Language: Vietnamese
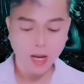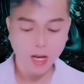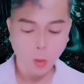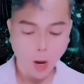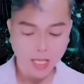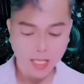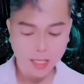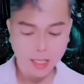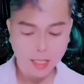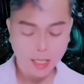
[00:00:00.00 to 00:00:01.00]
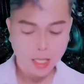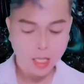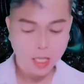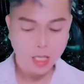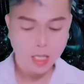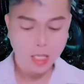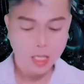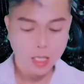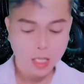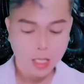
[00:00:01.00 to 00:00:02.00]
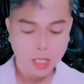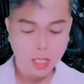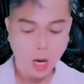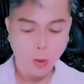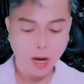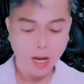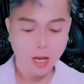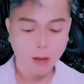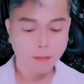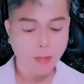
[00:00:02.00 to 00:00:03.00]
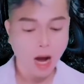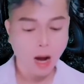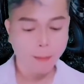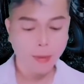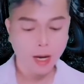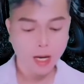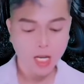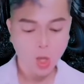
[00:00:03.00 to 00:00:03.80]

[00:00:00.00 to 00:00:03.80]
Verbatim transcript: Thôi được rồi, nghe theo em. Vậy thì Chủ nhật tuần này.